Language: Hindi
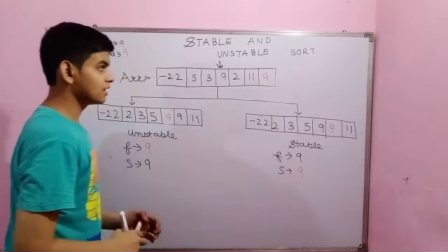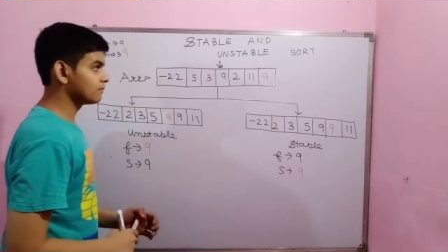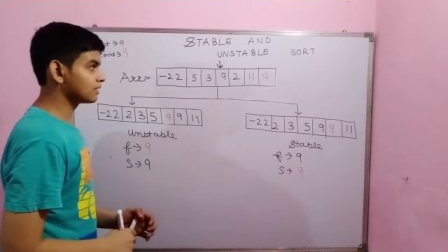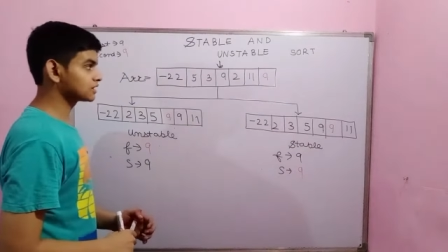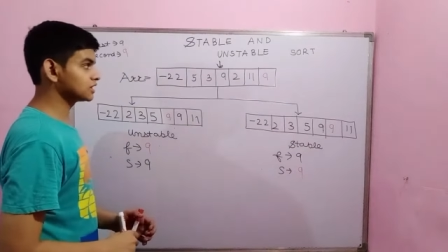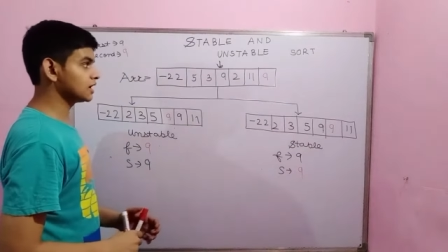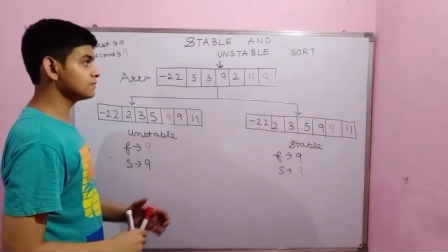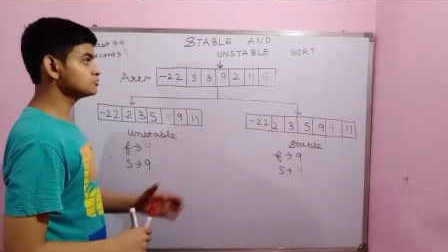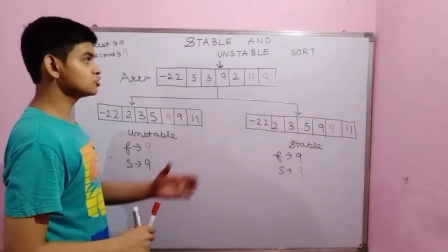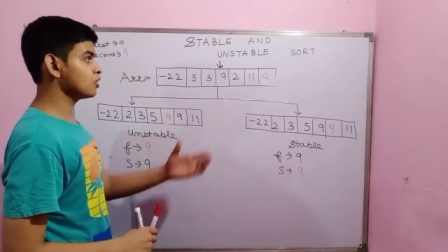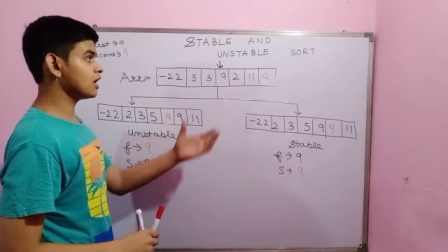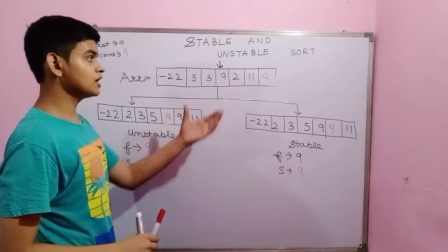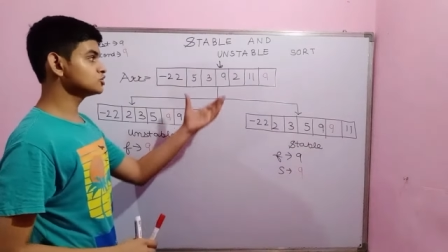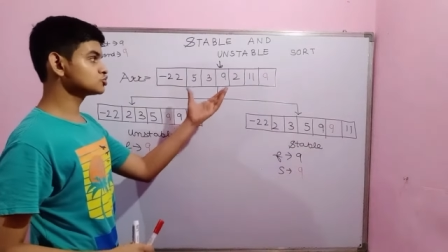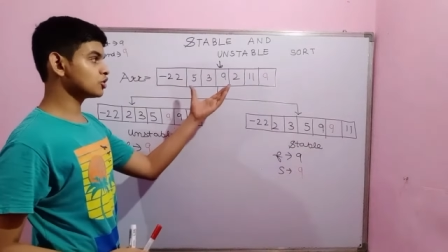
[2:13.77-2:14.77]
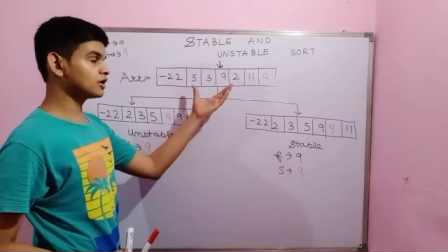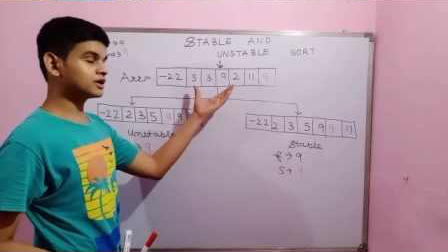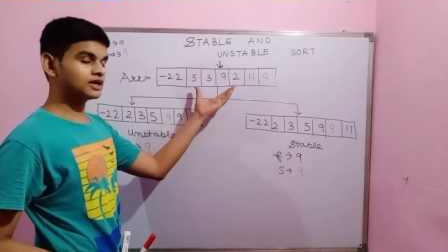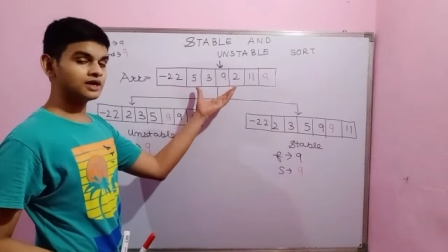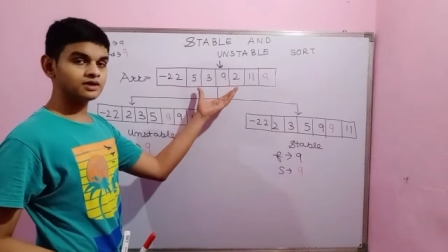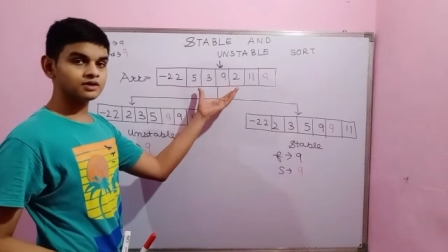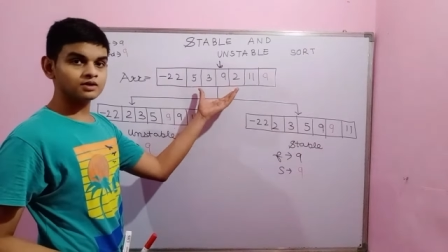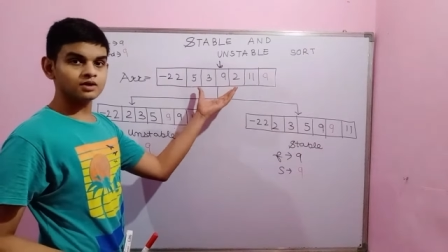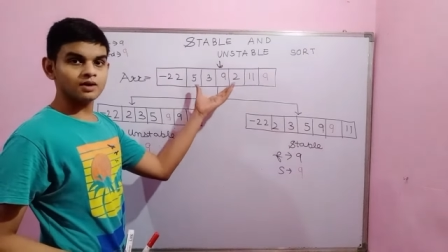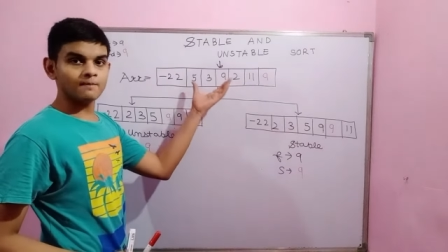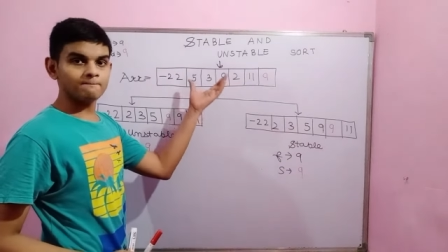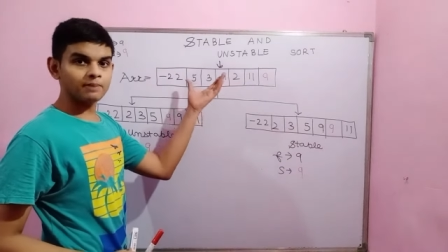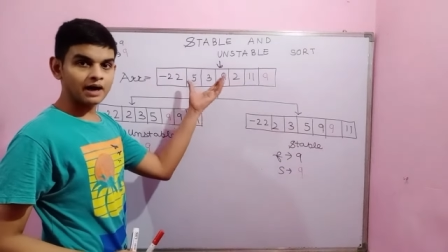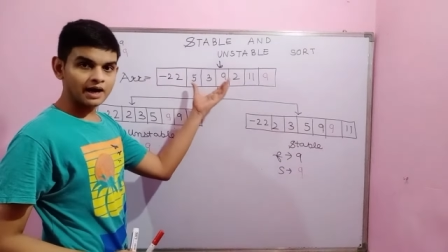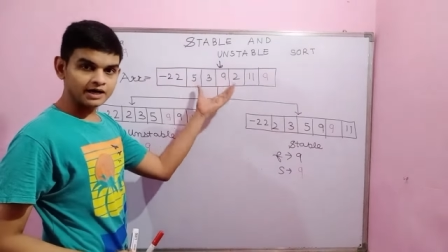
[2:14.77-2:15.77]
मतलब जो अनसॉर्टेड
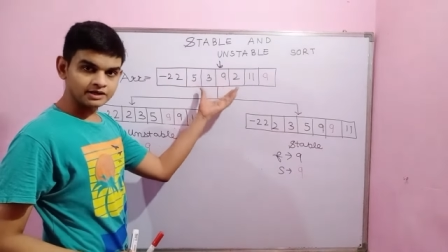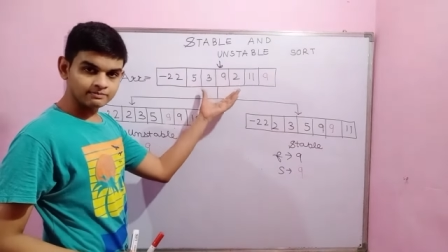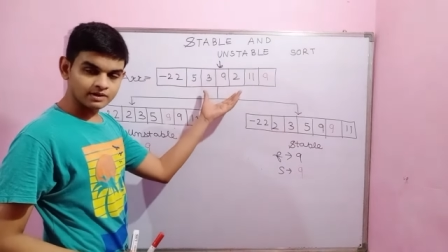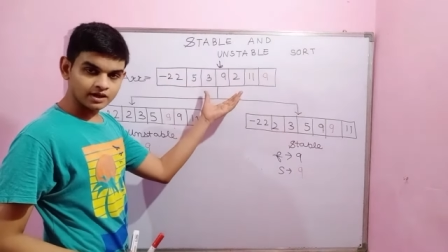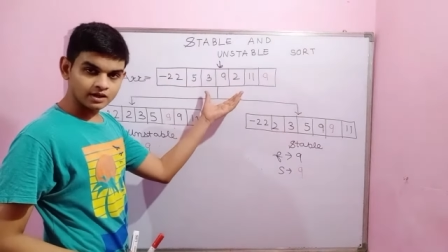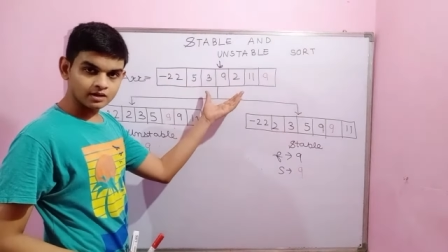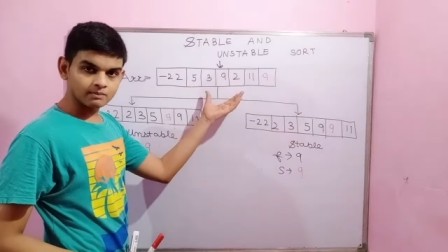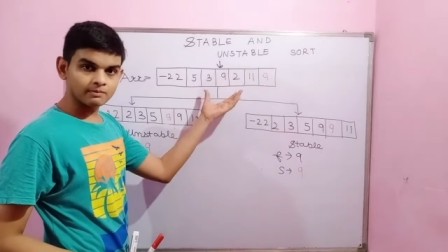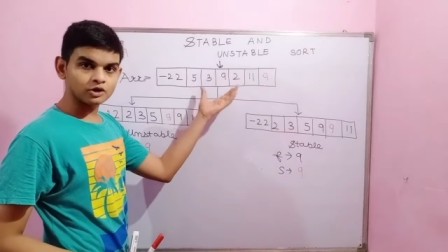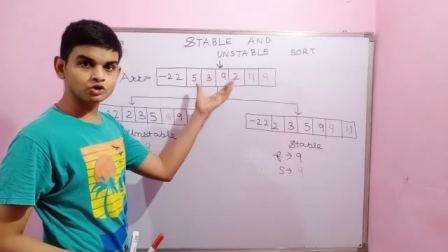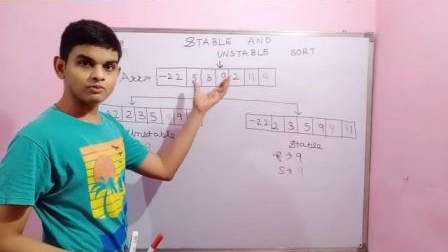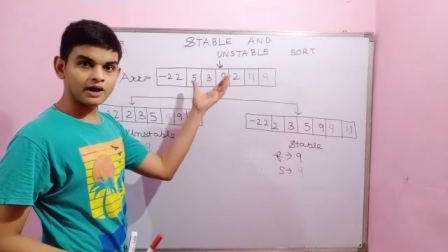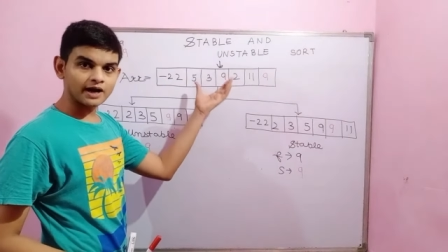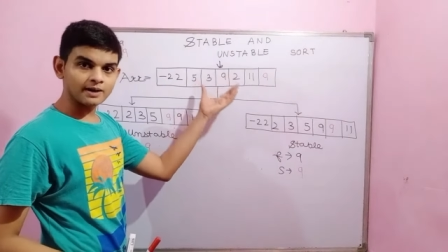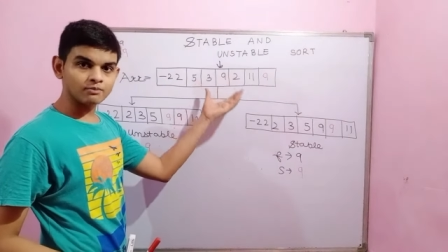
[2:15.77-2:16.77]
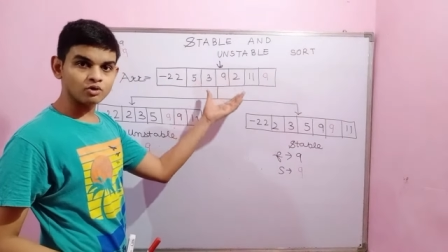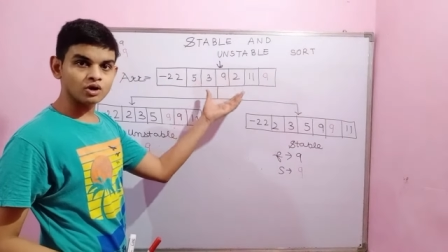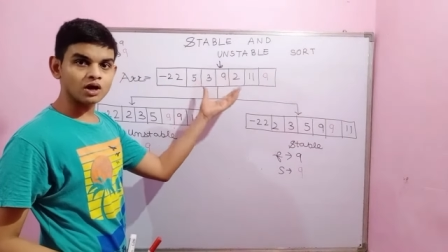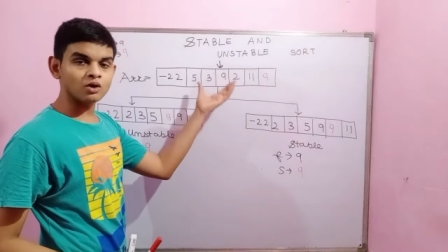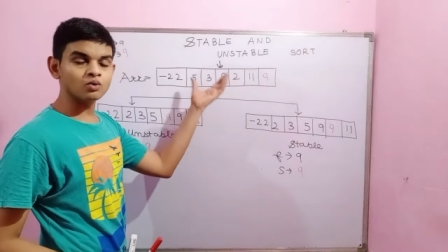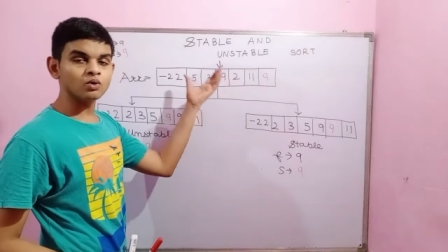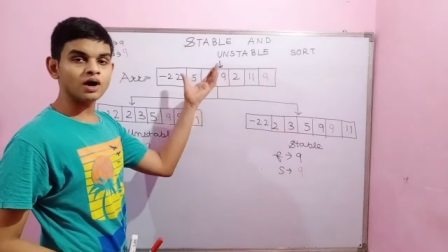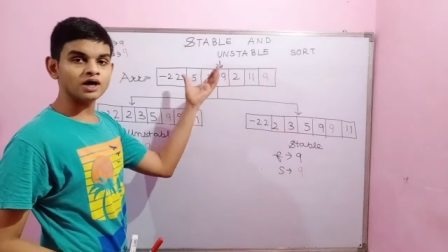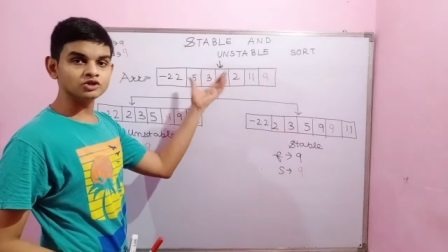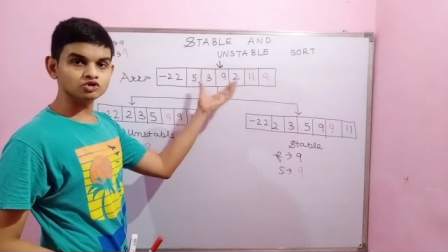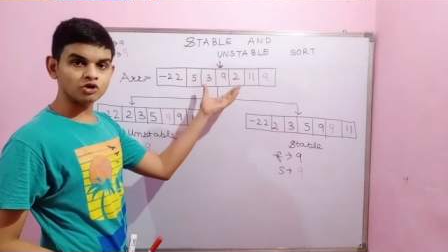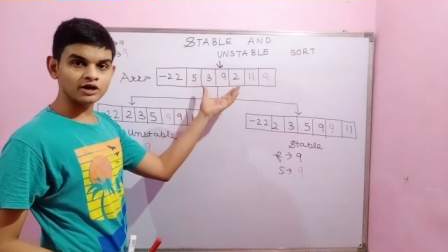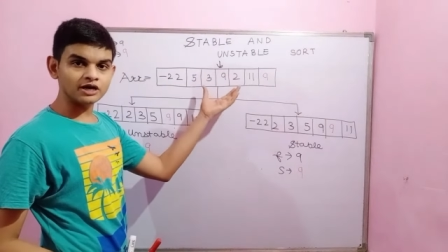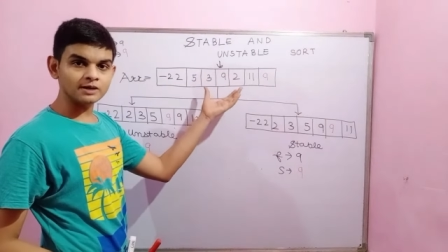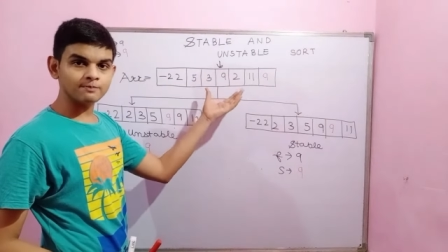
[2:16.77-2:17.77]
पार्ट में मैं दोबारा बोल रहा हूं
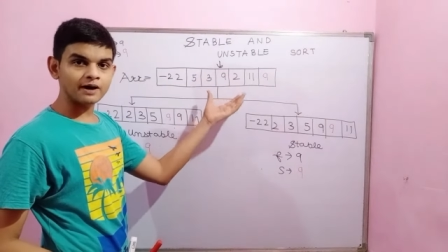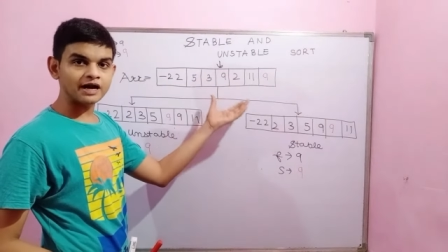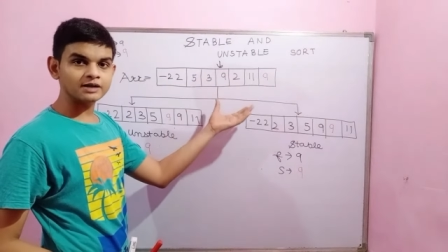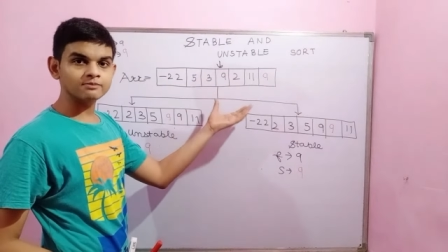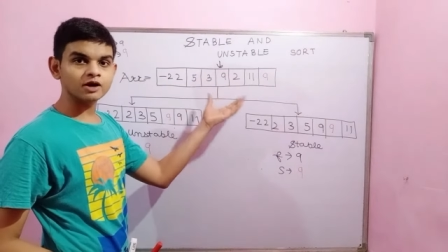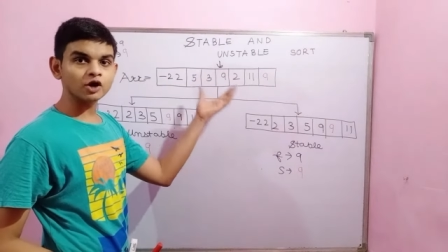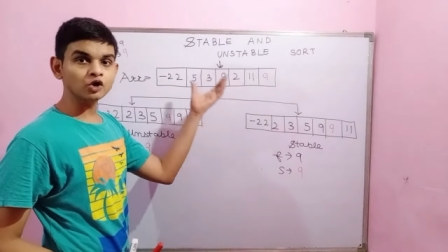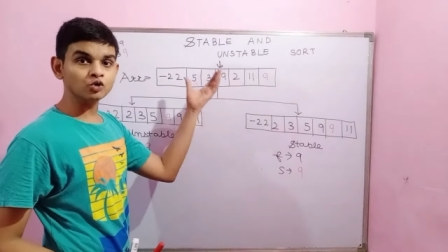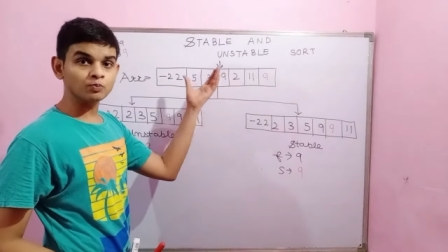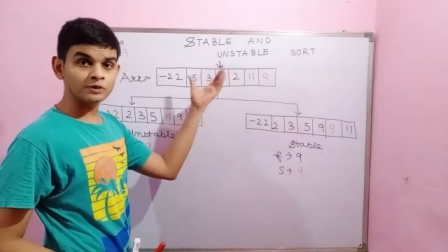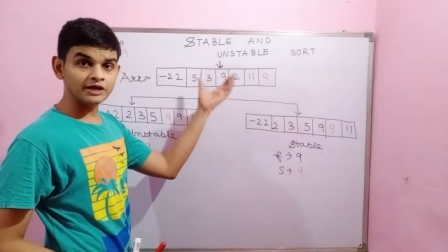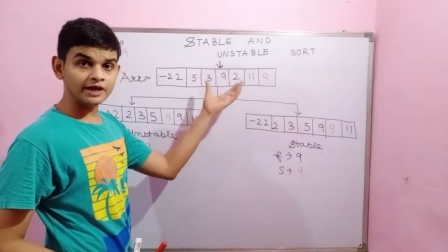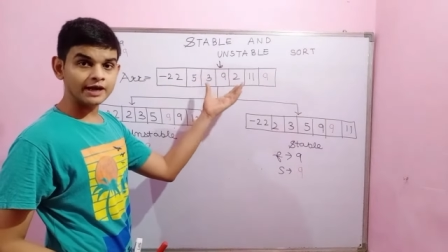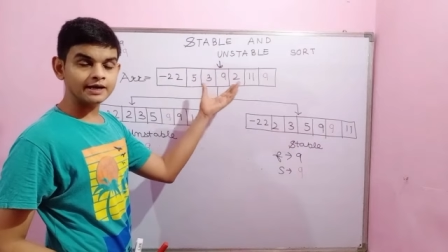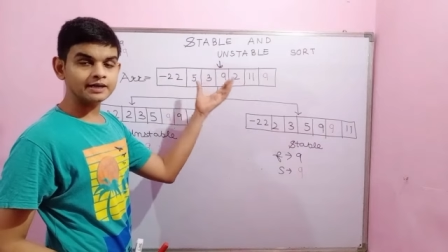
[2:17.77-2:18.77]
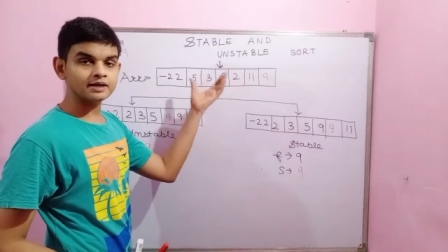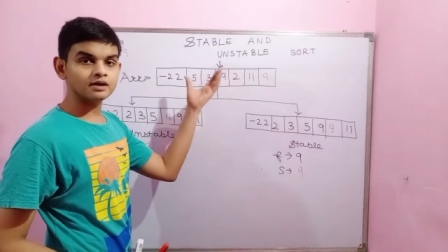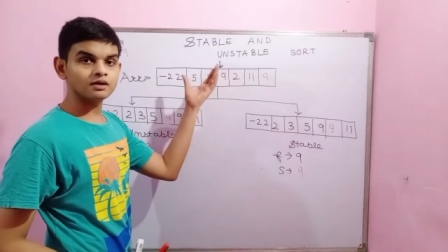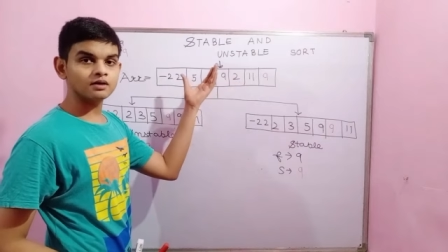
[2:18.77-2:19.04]
अनसॉर्टेड पार्ट में अगर डुप्लीकेट